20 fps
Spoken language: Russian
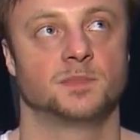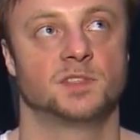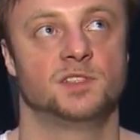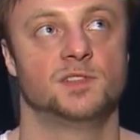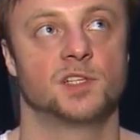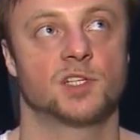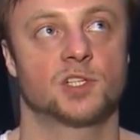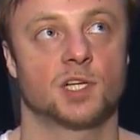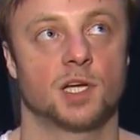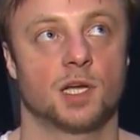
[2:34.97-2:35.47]

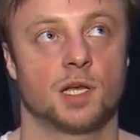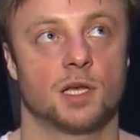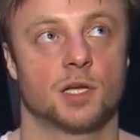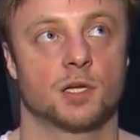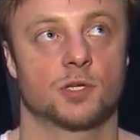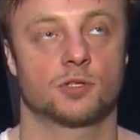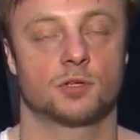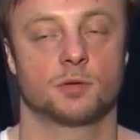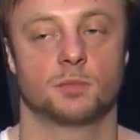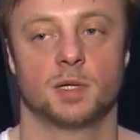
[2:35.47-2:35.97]
движения,
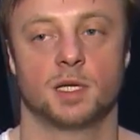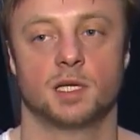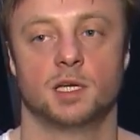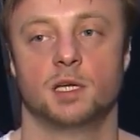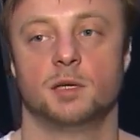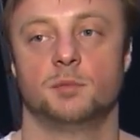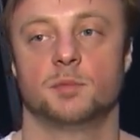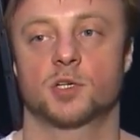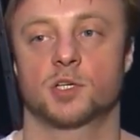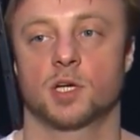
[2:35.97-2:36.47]
чтобы они
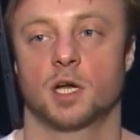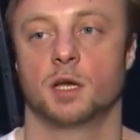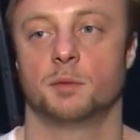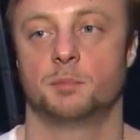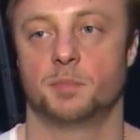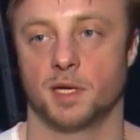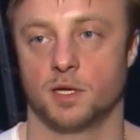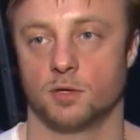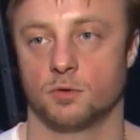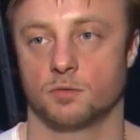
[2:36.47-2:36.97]
не мешали
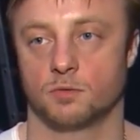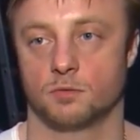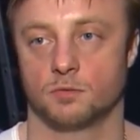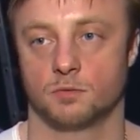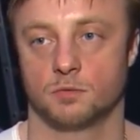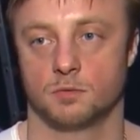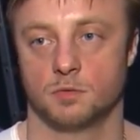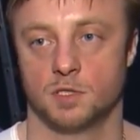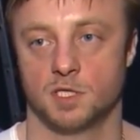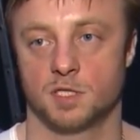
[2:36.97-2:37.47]
пению,
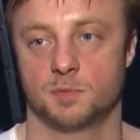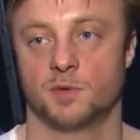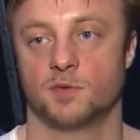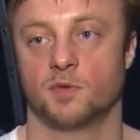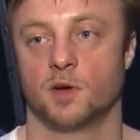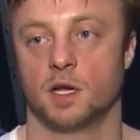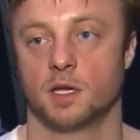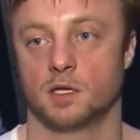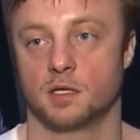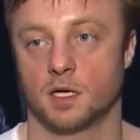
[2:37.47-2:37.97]
не
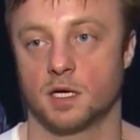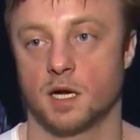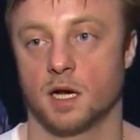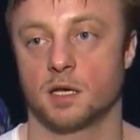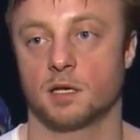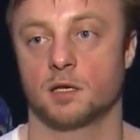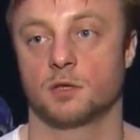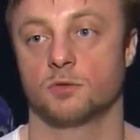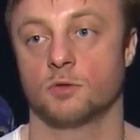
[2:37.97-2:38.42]
сбивали дыхание.